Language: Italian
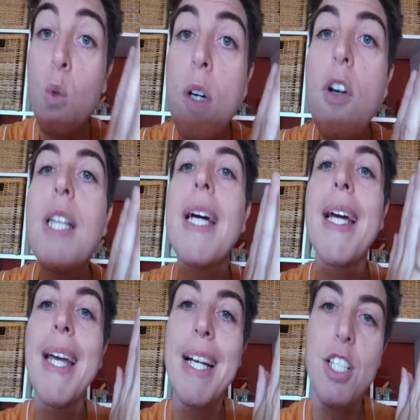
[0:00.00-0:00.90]
Una volta
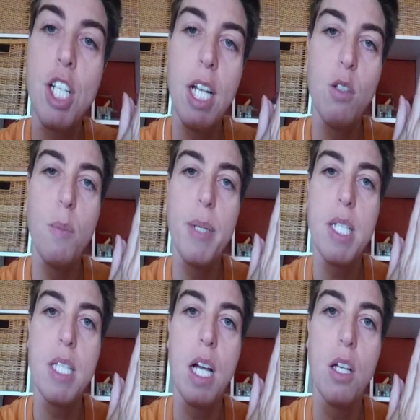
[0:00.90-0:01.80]
che hai cancellato il
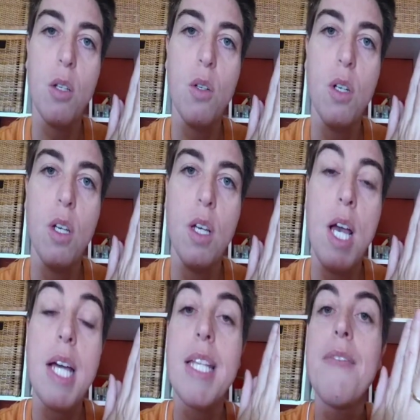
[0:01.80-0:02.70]
passato,
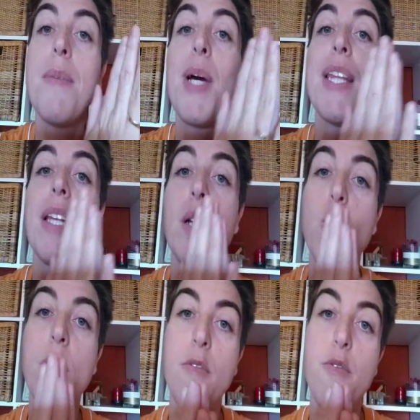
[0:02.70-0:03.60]
devi mettere
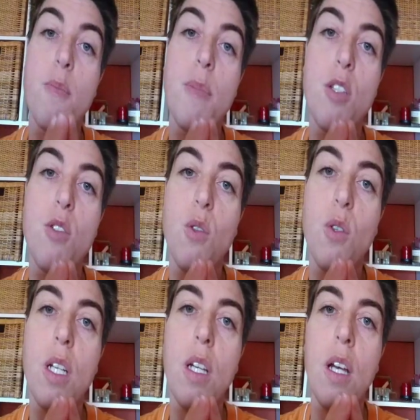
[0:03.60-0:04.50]
nuove
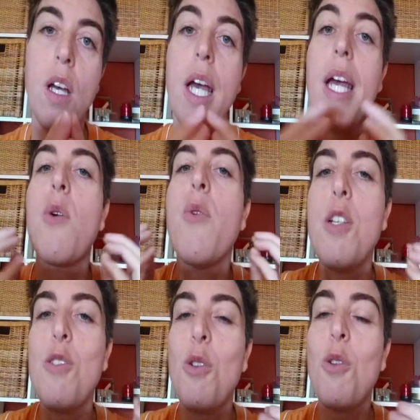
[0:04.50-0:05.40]
informazioni e
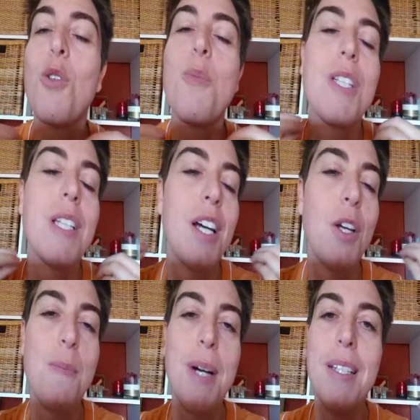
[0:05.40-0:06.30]
questo non mi
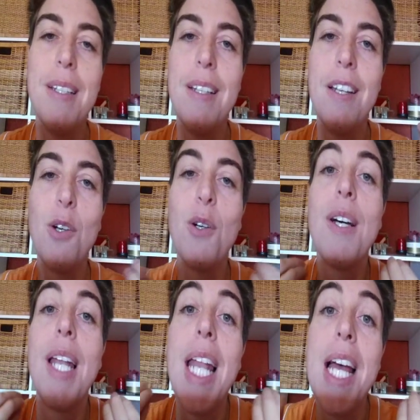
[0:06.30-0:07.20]
stancherò mai di dirlo.
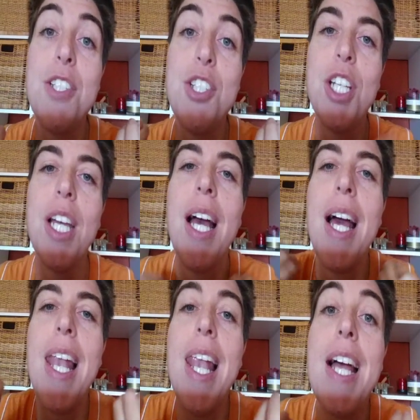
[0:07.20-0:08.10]
Leggi,
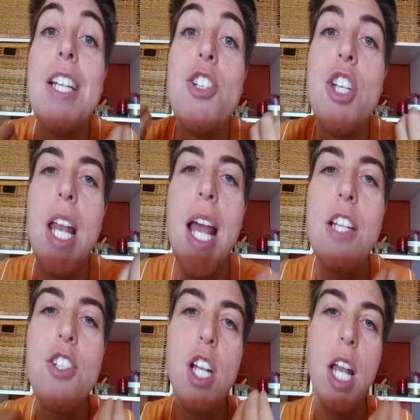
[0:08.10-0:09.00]
leggi,
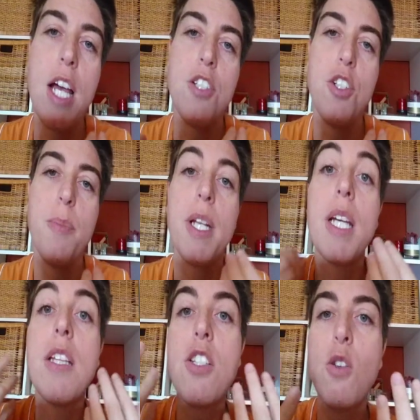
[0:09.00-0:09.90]
leggi, leggi,
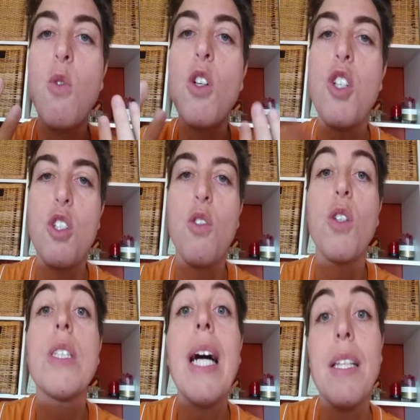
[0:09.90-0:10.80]
perché di sicuro ci
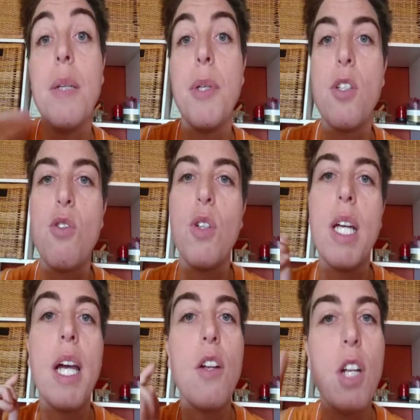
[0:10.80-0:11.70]
sono tante
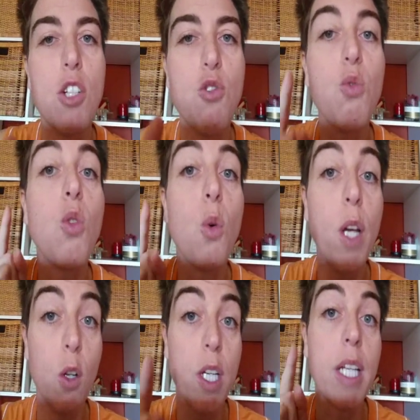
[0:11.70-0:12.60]
persone che hanno raggiunto
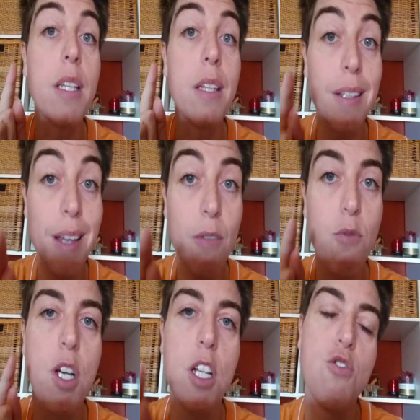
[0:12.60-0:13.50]
quello che te
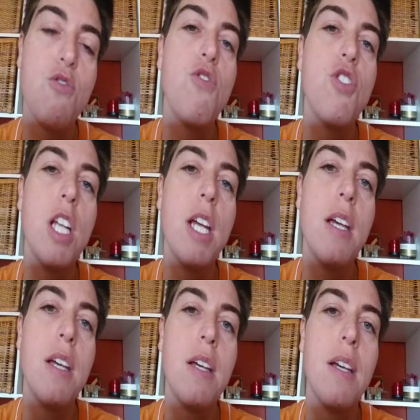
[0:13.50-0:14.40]
vuoi
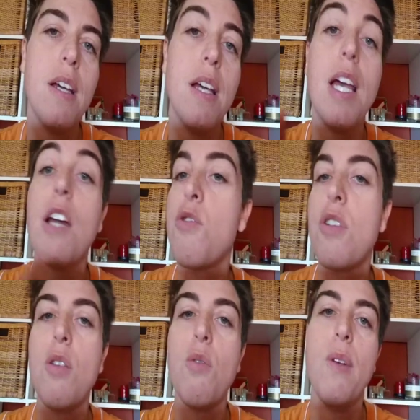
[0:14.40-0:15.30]
raggiungere e hanno
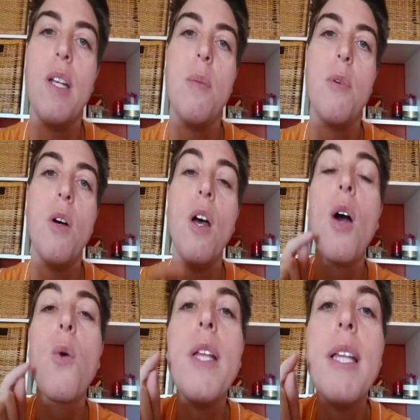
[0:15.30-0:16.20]
scritto un libro.
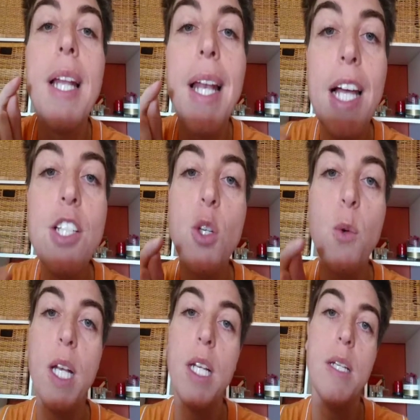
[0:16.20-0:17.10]
Quindi leggi
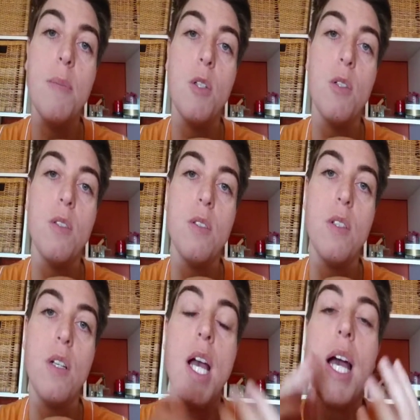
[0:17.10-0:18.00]
quel libro,
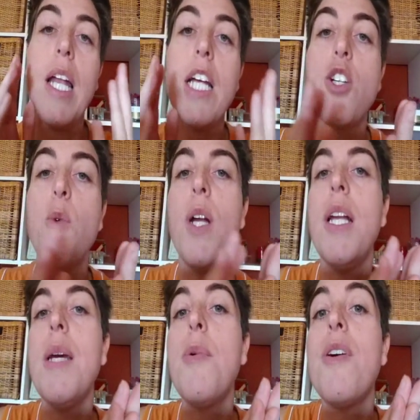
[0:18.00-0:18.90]
leggi
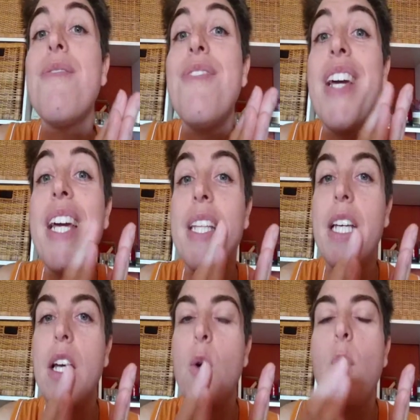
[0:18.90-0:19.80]
quel libro e
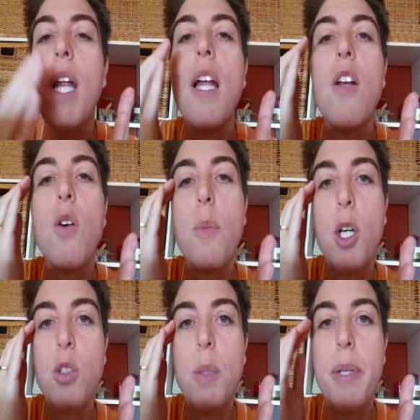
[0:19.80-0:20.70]
vedi qual è il loro
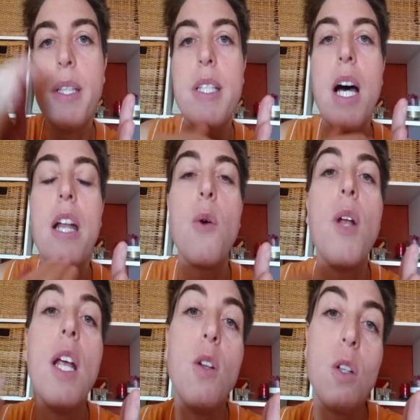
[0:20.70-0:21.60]
modo di pensare,
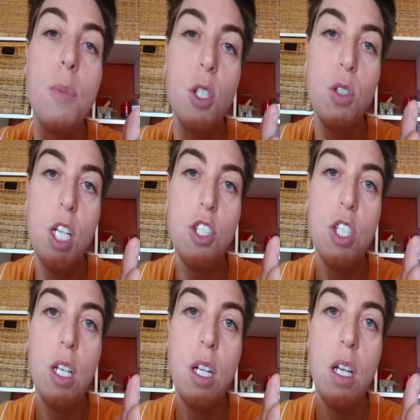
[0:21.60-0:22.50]
qual è il loro modo di
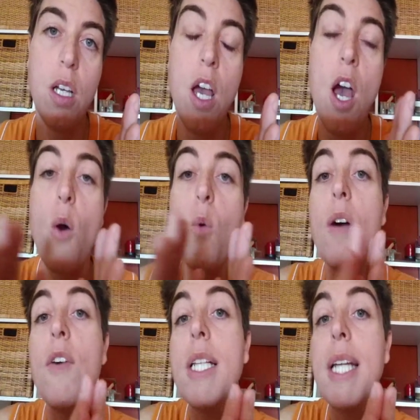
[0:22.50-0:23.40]
agire.
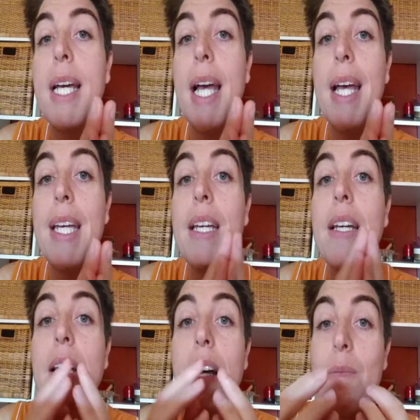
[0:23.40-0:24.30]
Una volta che
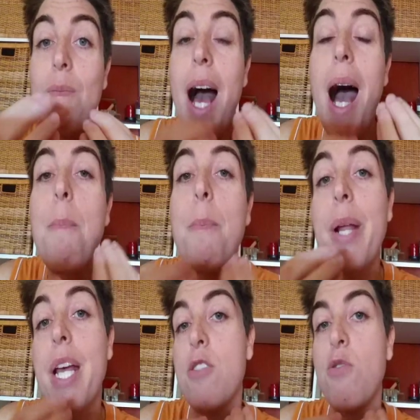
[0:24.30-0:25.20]
hai
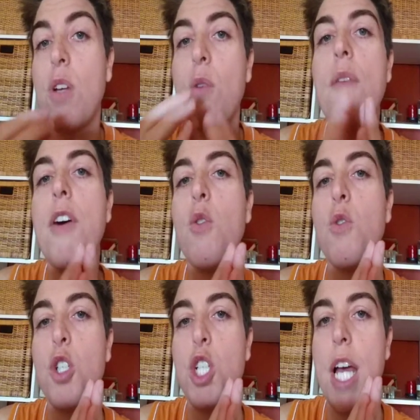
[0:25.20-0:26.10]
appreso una nuova
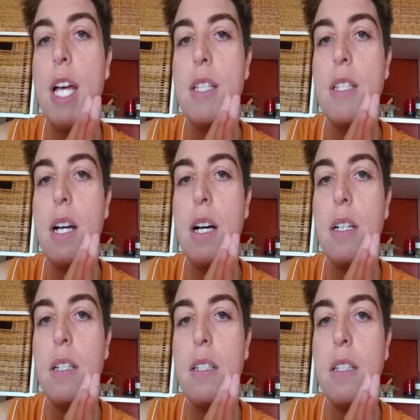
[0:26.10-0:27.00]

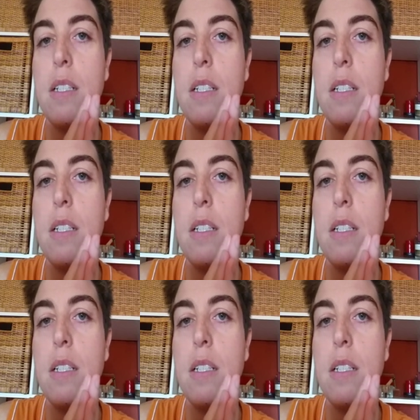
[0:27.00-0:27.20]
conoscenza,